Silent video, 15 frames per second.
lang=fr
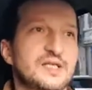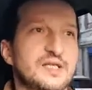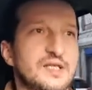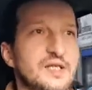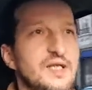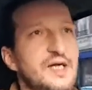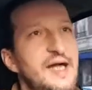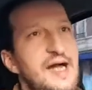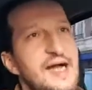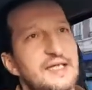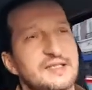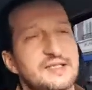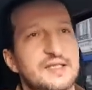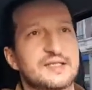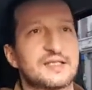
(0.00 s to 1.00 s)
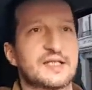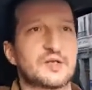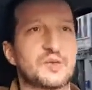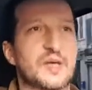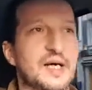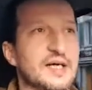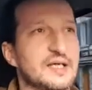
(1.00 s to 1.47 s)
Euh, c'était
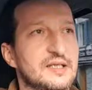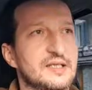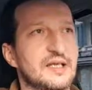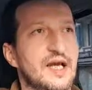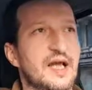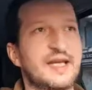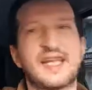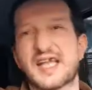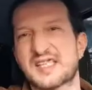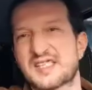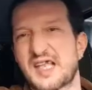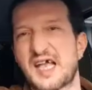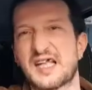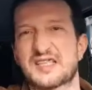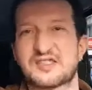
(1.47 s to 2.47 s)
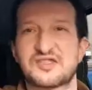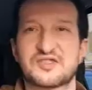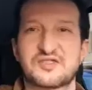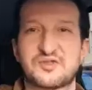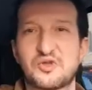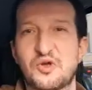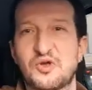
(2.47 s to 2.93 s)
quoi Un
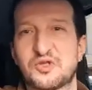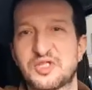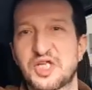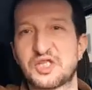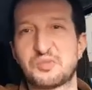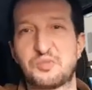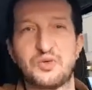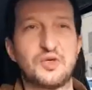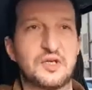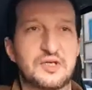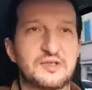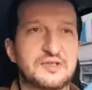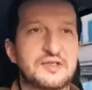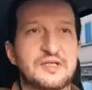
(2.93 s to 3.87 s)
ersatz de Deadpool